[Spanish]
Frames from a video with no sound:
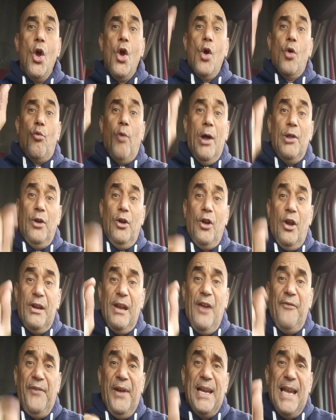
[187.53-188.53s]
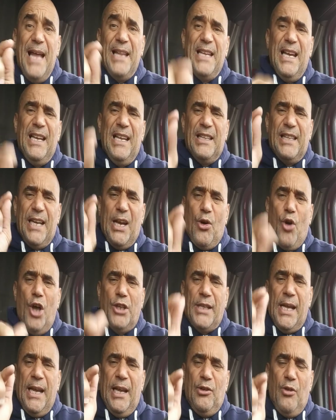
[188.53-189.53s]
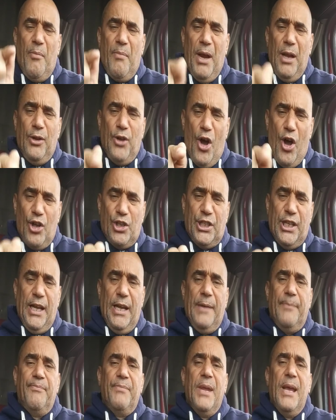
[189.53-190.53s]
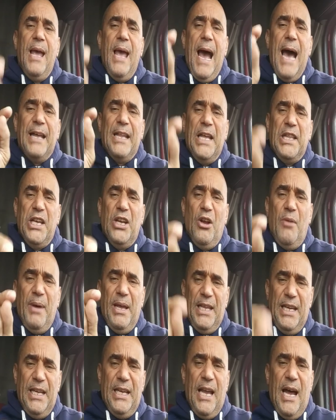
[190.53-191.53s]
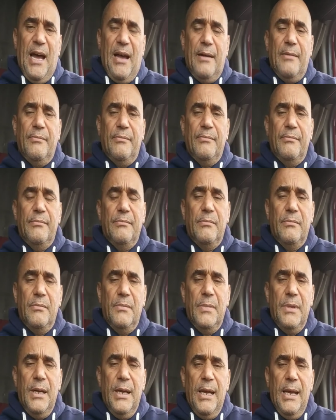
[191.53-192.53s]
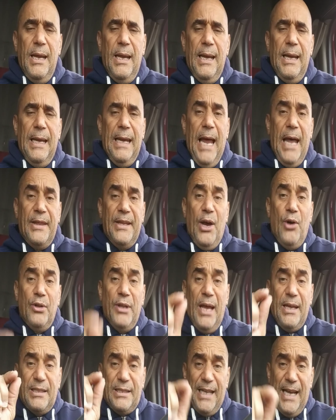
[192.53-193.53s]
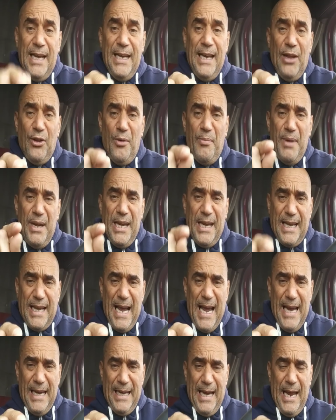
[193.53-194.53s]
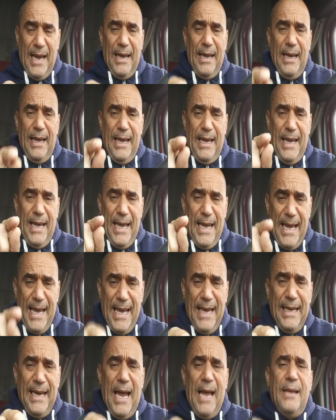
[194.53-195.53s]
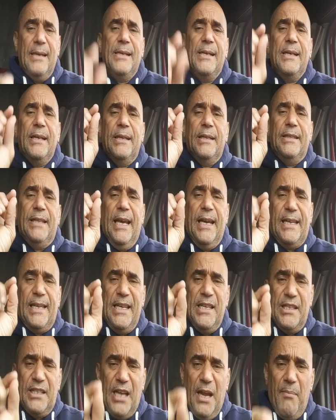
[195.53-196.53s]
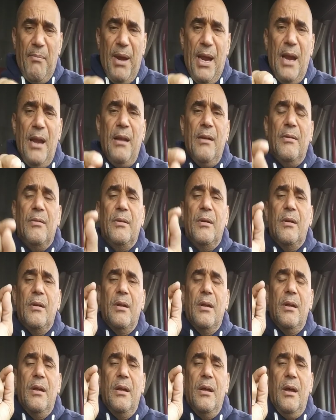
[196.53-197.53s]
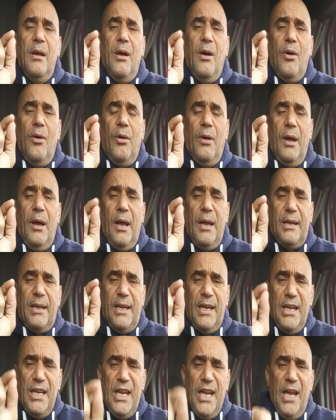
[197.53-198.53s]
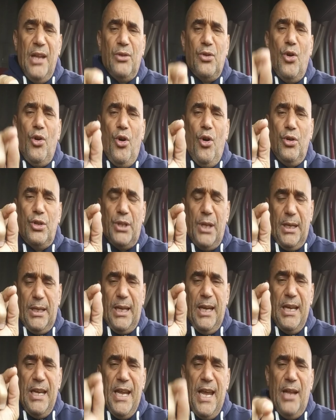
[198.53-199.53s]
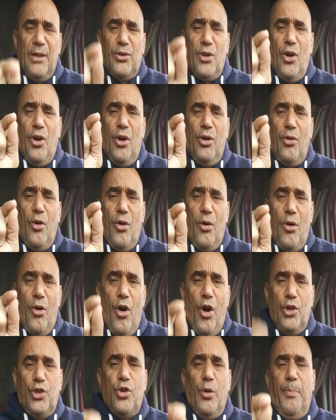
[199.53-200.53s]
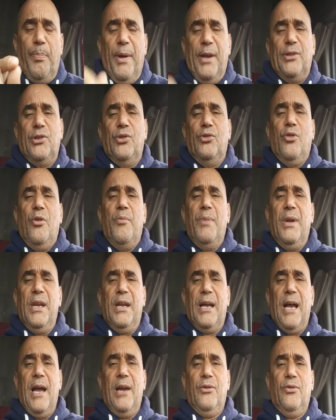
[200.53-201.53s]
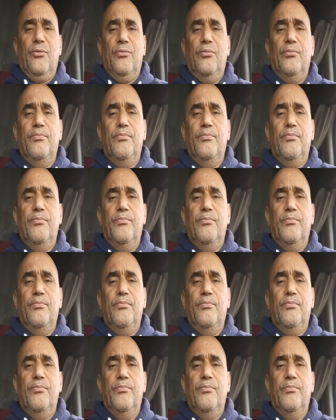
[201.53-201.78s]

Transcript: Cuando Leonel Fernández le entregó en el 2012 a Danilo Medina, la deuda externa dominicana era de 15.508 pesos dominicanos.